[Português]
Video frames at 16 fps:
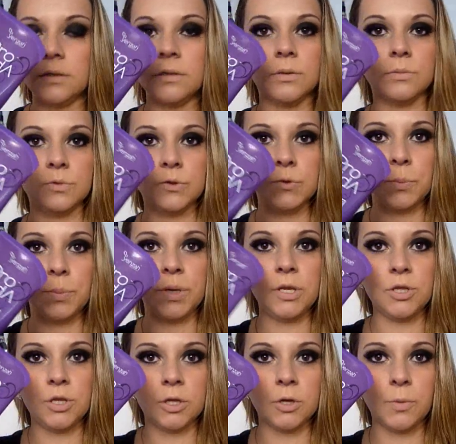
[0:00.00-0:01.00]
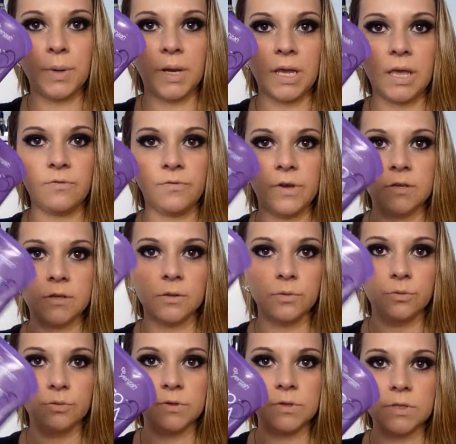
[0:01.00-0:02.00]
Então super indico para quem faz
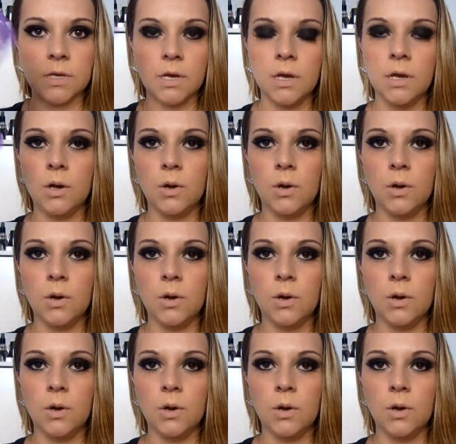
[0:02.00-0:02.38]
luzes